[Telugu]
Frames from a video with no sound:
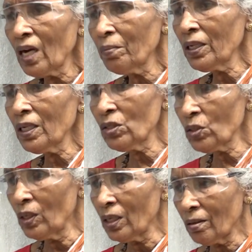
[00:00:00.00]
అమ్మ నేను
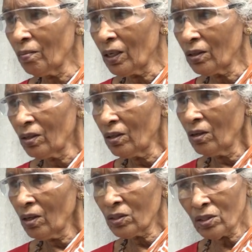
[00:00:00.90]
చూడలేదమ్మా
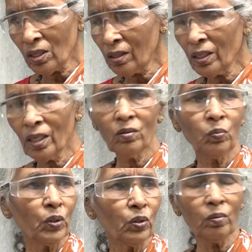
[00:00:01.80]
అస్సలు నేను
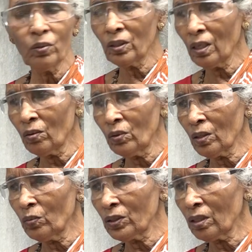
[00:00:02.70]
పొద్దున పోతే
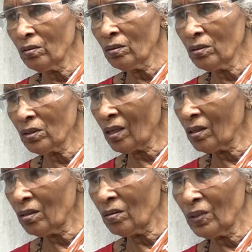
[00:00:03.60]
గుడికి పోతాను
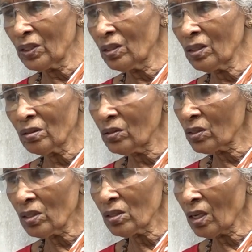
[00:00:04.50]
సాయంకాలం మధ్యాహ్నానికి
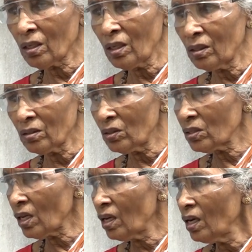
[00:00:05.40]
వస్తే సాయంకాలానికి
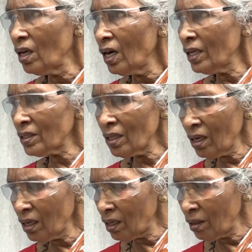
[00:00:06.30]
వస్తా అసలు
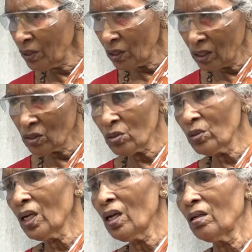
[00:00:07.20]
ఆమె నేను
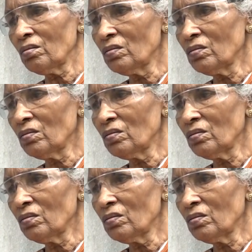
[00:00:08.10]
చూడలే